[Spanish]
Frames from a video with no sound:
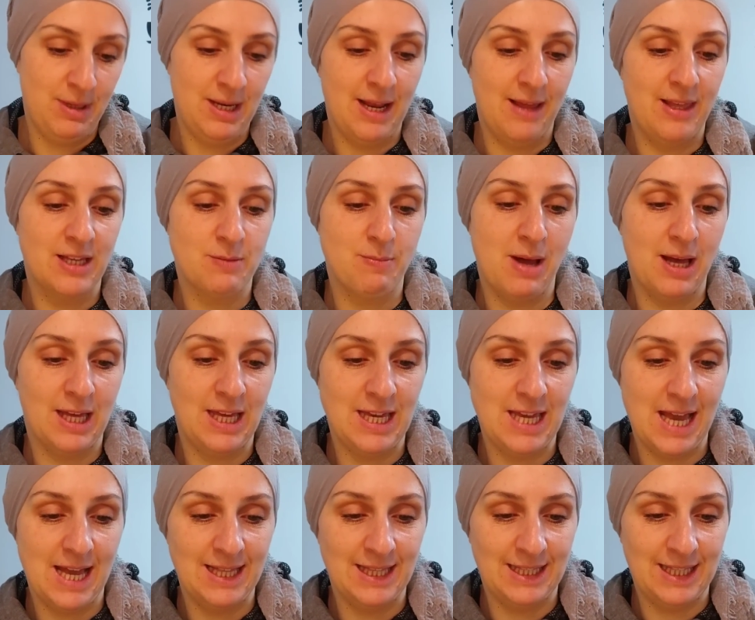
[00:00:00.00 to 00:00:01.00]
Mira,
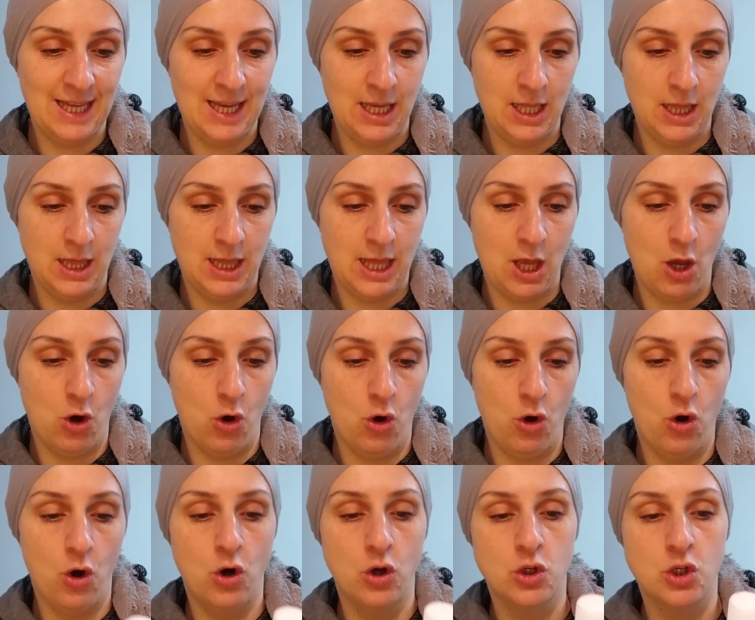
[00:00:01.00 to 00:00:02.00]
desmaquillante de
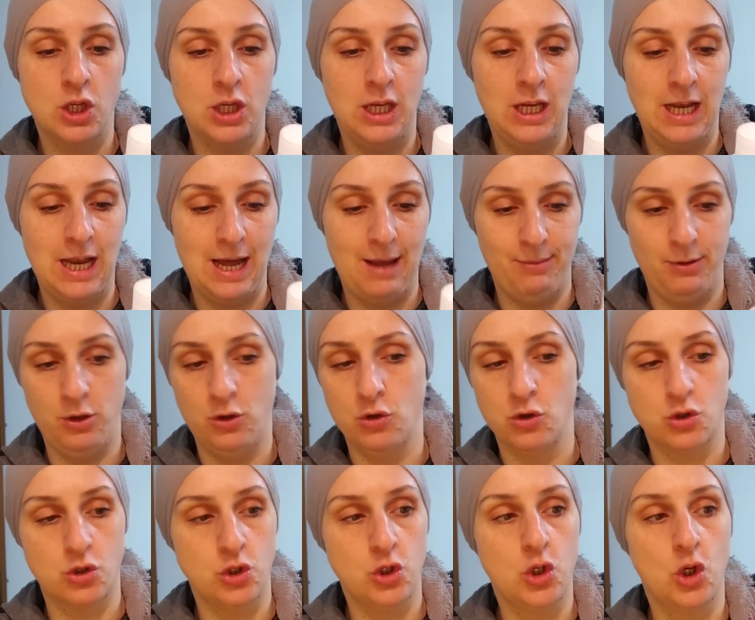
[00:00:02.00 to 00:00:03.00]
ojos y
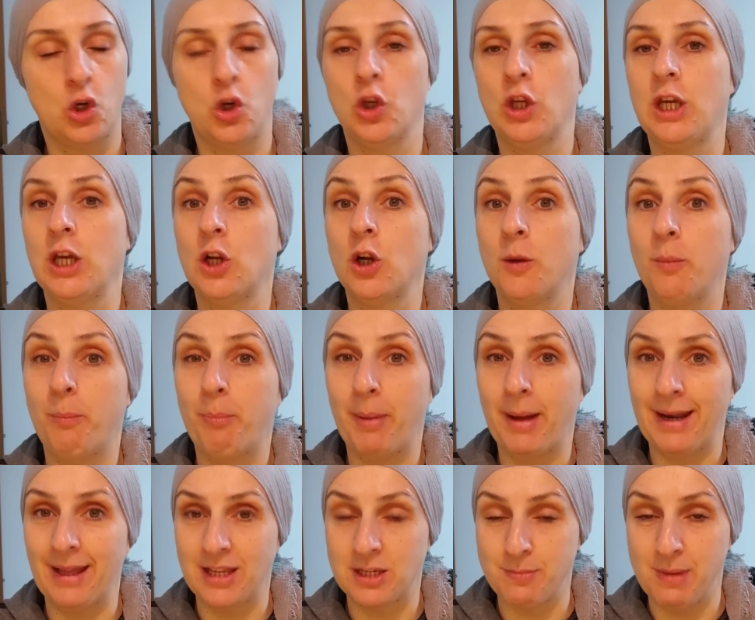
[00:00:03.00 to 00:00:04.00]
labios. Yo lo
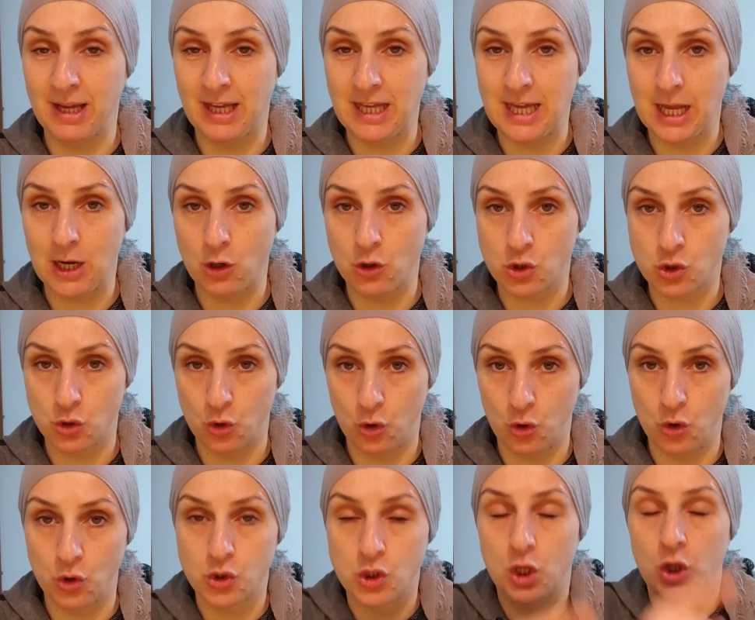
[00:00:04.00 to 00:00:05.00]
quiero para desmaquillar los
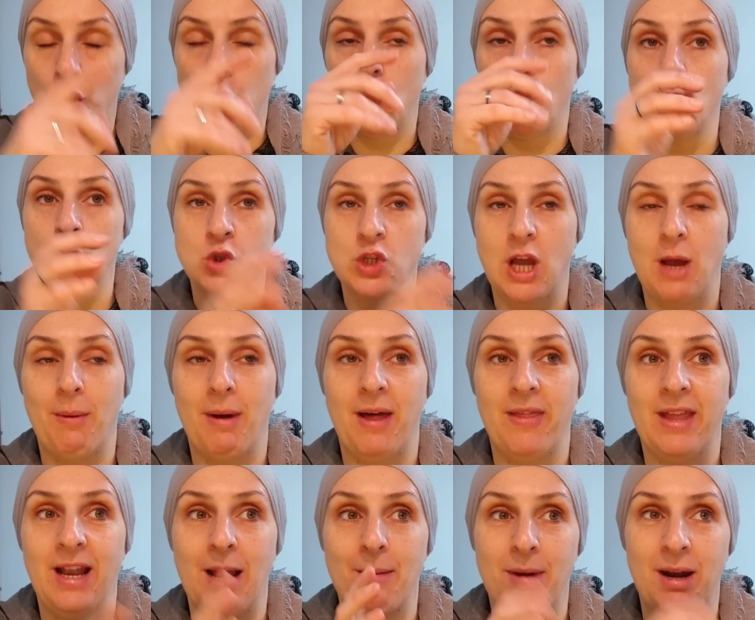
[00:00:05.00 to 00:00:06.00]
ojos. Yo
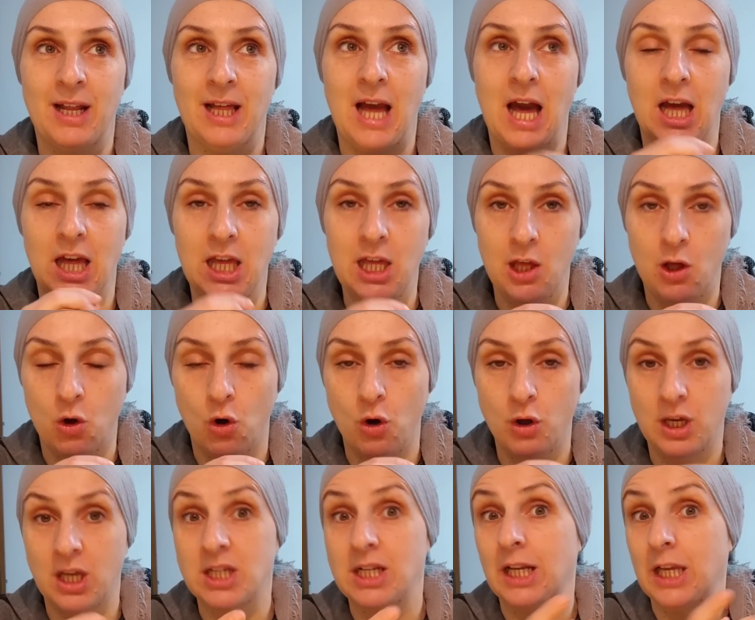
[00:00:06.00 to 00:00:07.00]
usaba de la marca
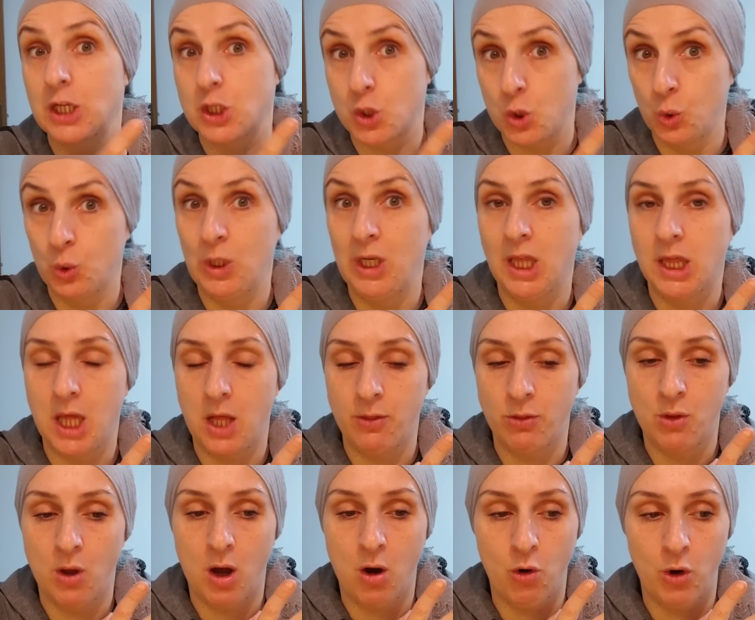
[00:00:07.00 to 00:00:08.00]
Kiko, que es el que estoy
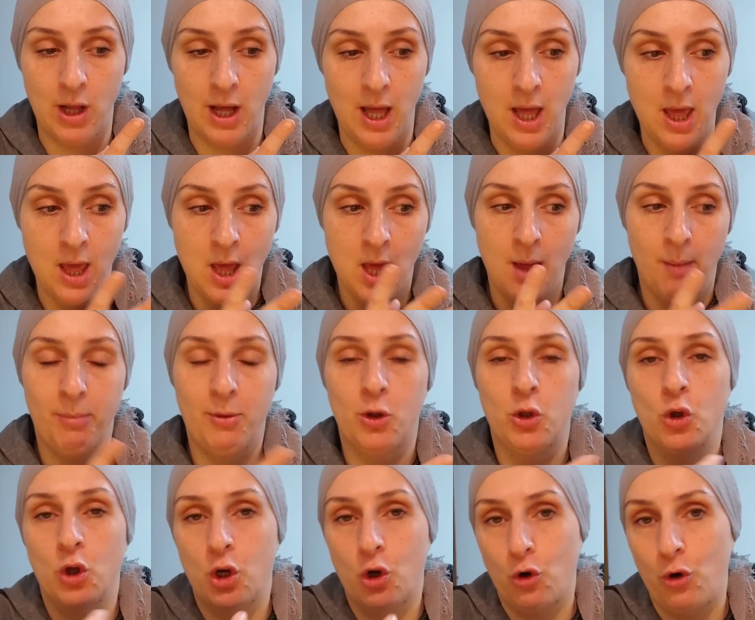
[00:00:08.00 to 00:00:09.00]
utilizando ahora,
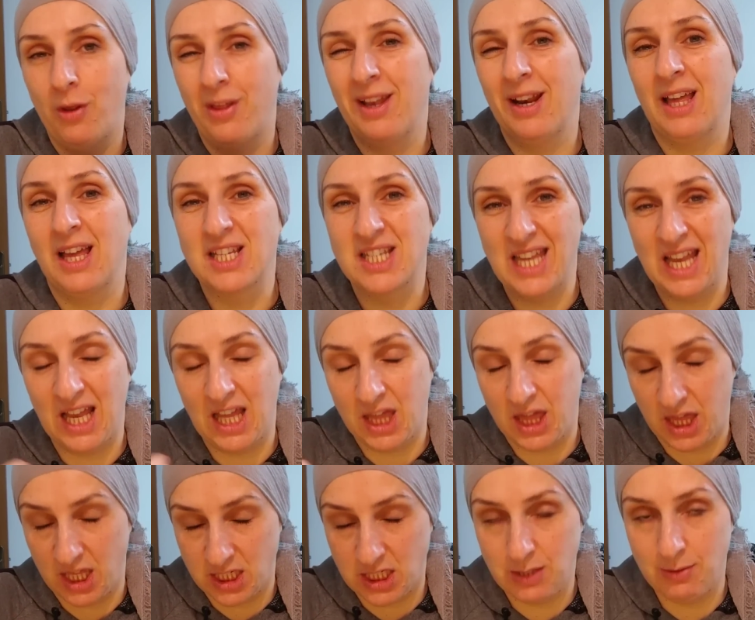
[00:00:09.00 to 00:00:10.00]
pero tengo que reconocer que es
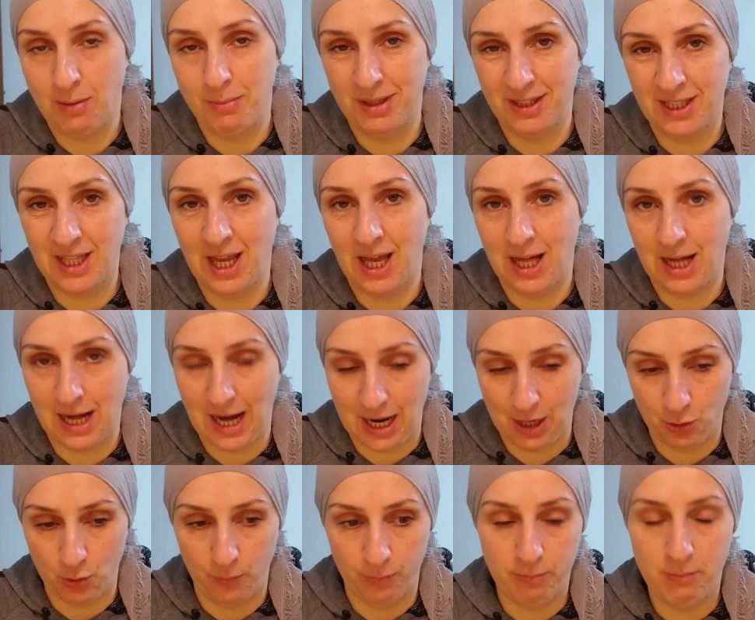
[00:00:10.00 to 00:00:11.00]
excesivamente
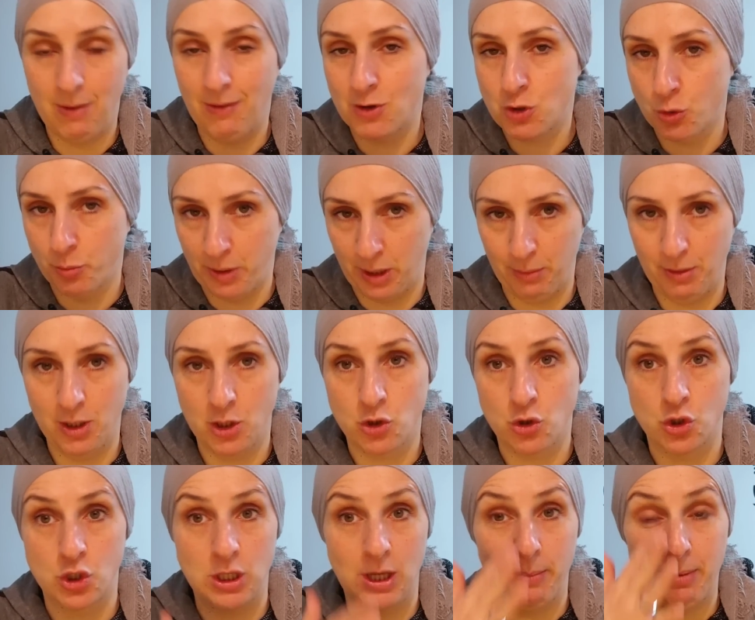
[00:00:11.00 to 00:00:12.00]
caro. Me va súper bien,
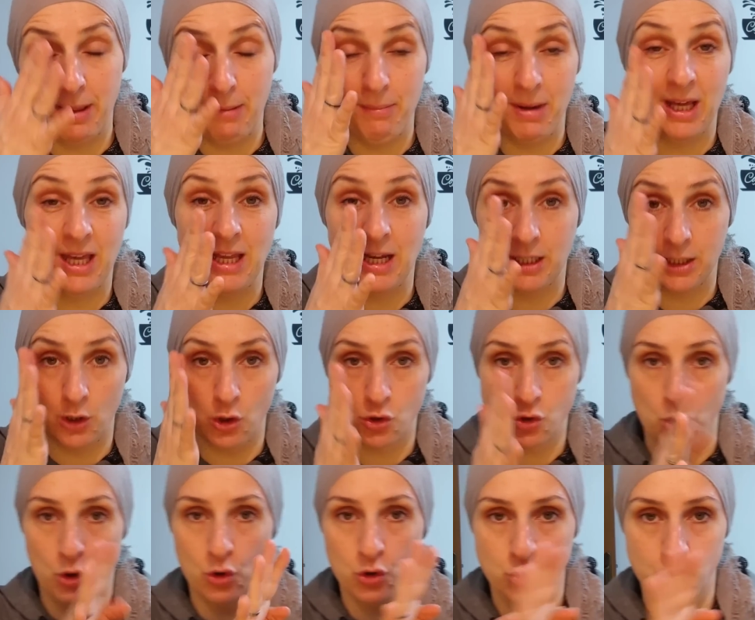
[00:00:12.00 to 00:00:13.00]
eso sí, ¿eh? para desmaquillarte
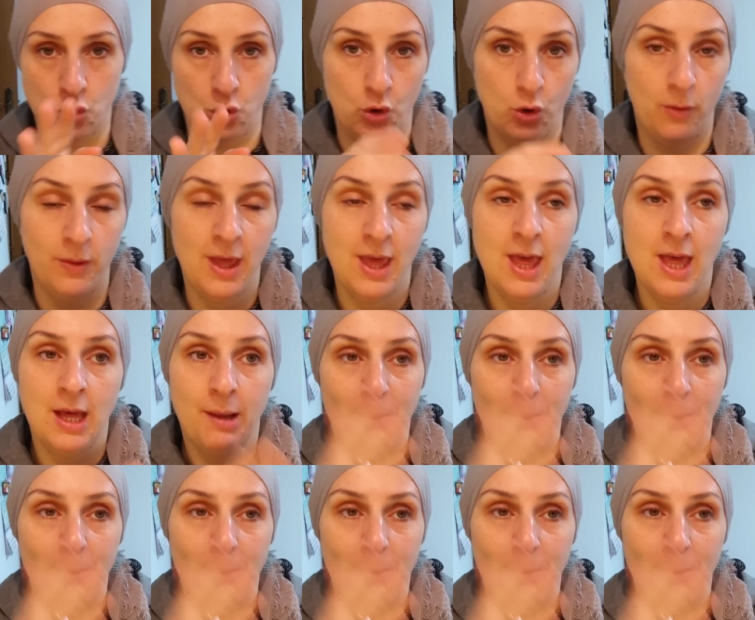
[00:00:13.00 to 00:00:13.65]
los ojos solo.